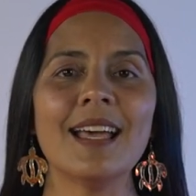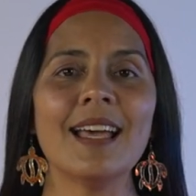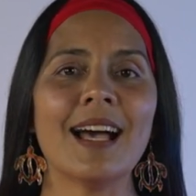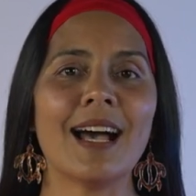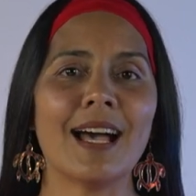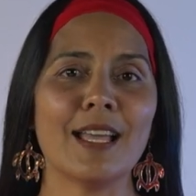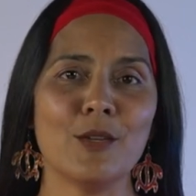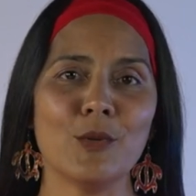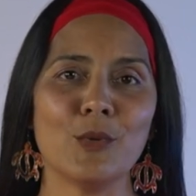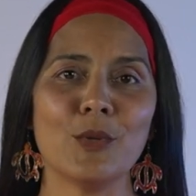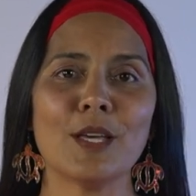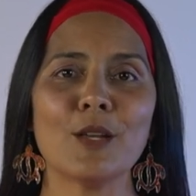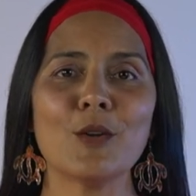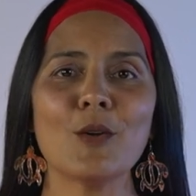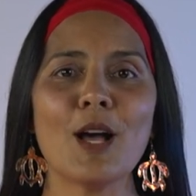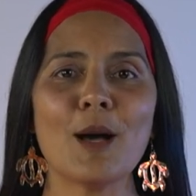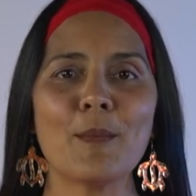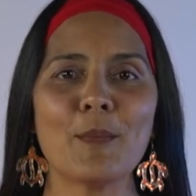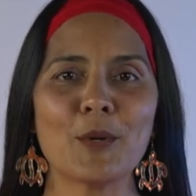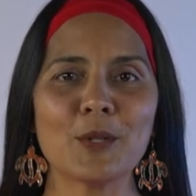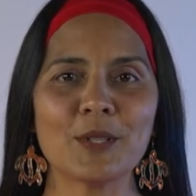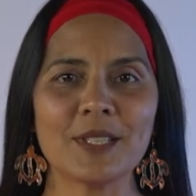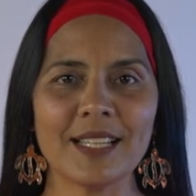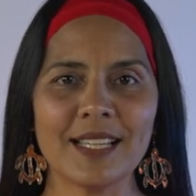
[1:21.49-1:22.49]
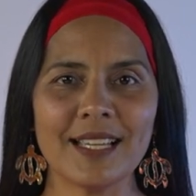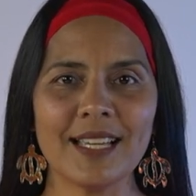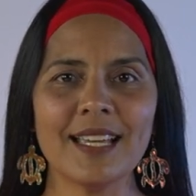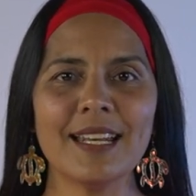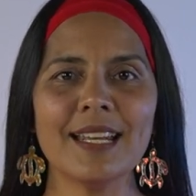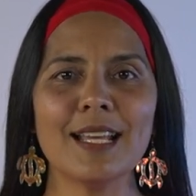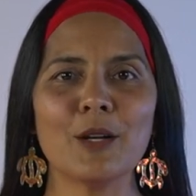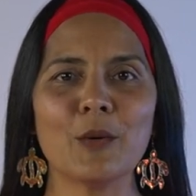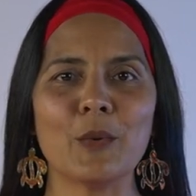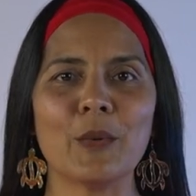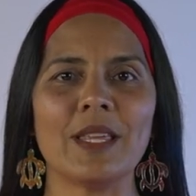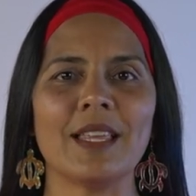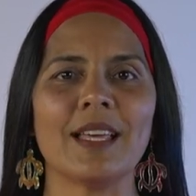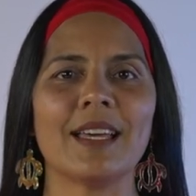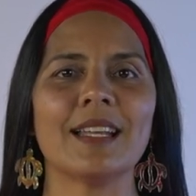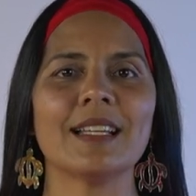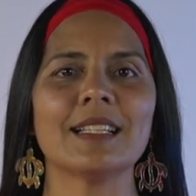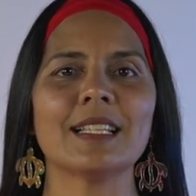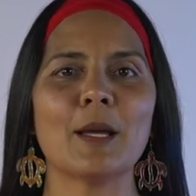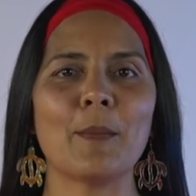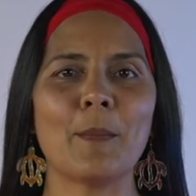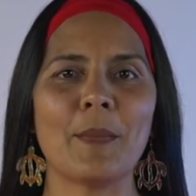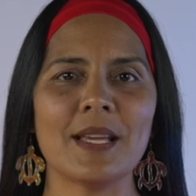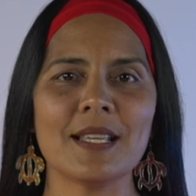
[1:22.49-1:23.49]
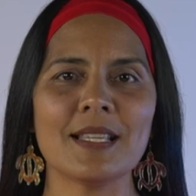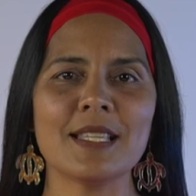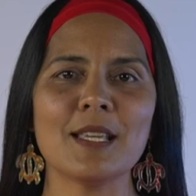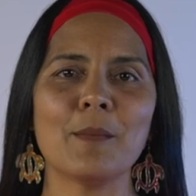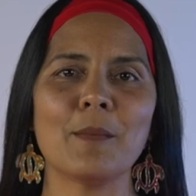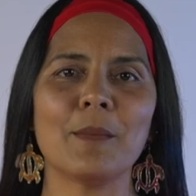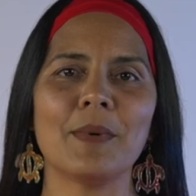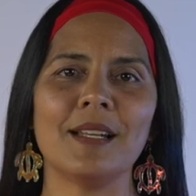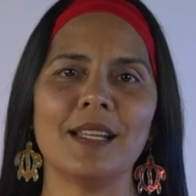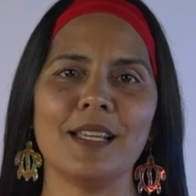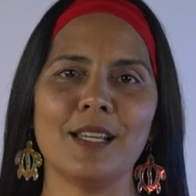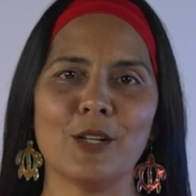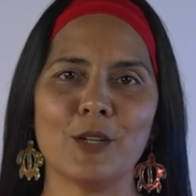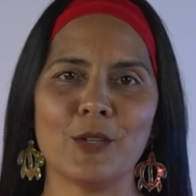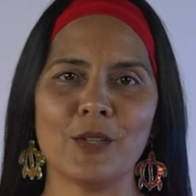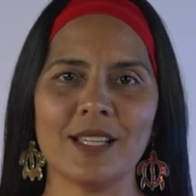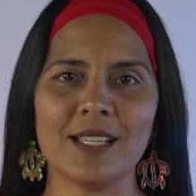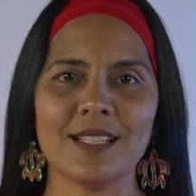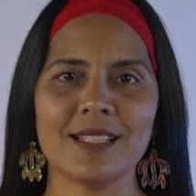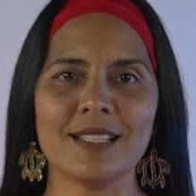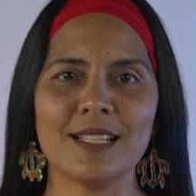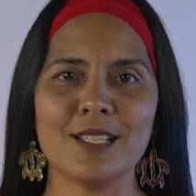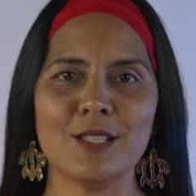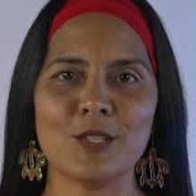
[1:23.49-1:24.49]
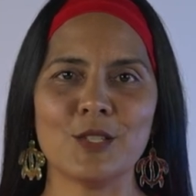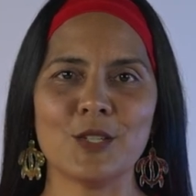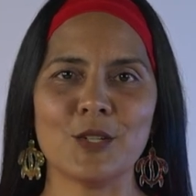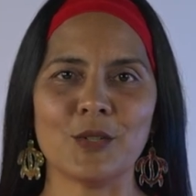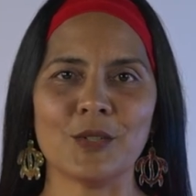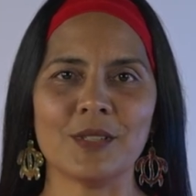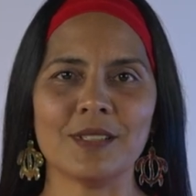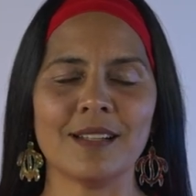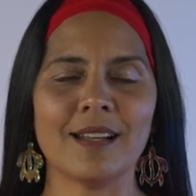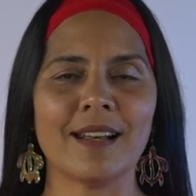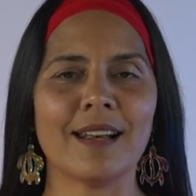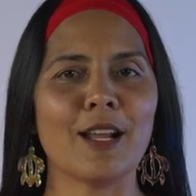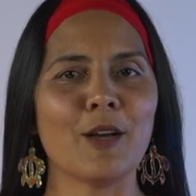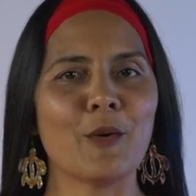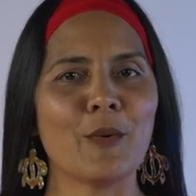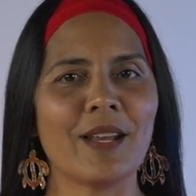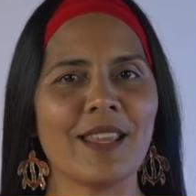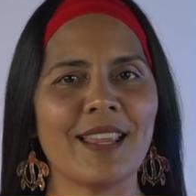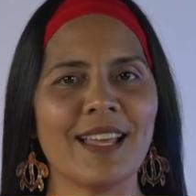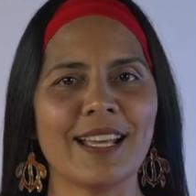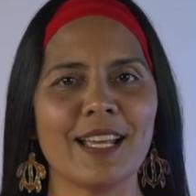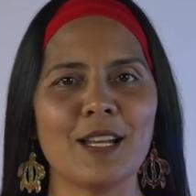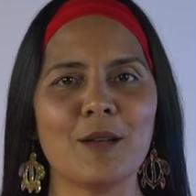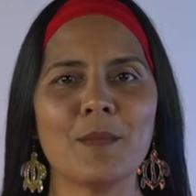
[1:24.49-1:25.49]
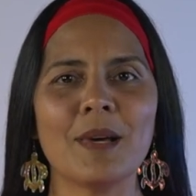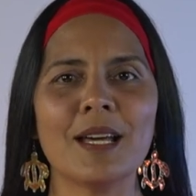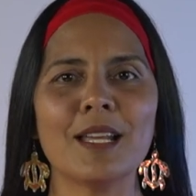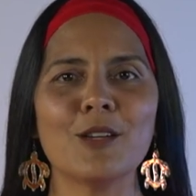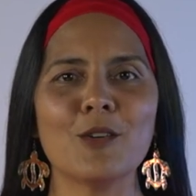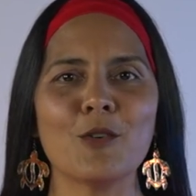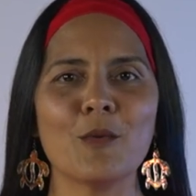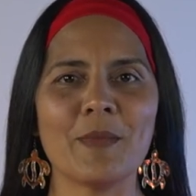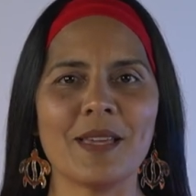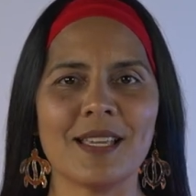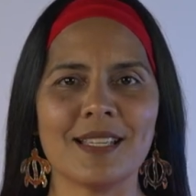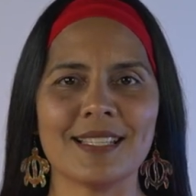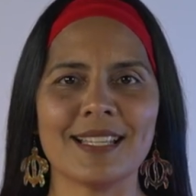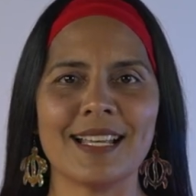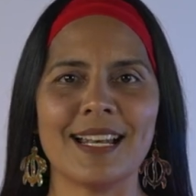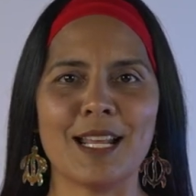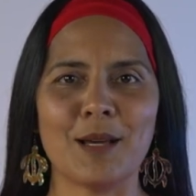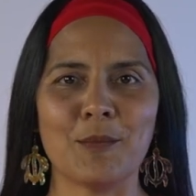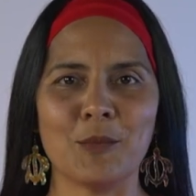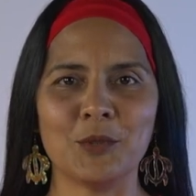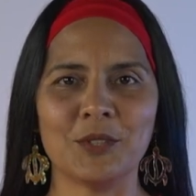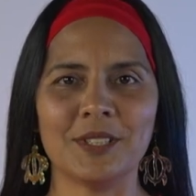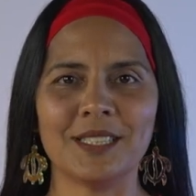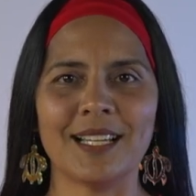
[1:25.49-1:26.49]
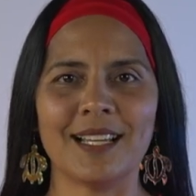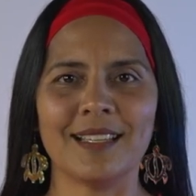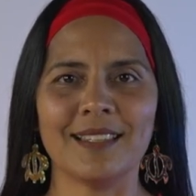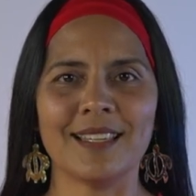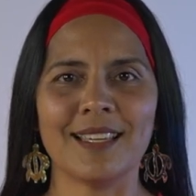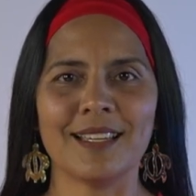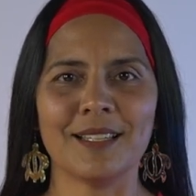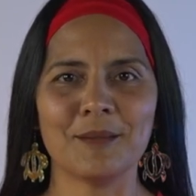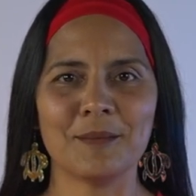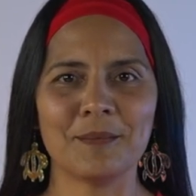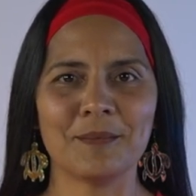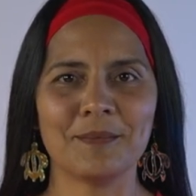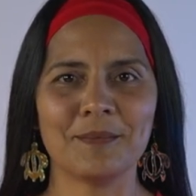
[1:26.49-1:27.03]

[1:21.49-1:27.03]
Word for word: Ayúdanos a proteger y a cuidar esta especie en peligro de extinción. Recuerda que el mar comienza en la montaña.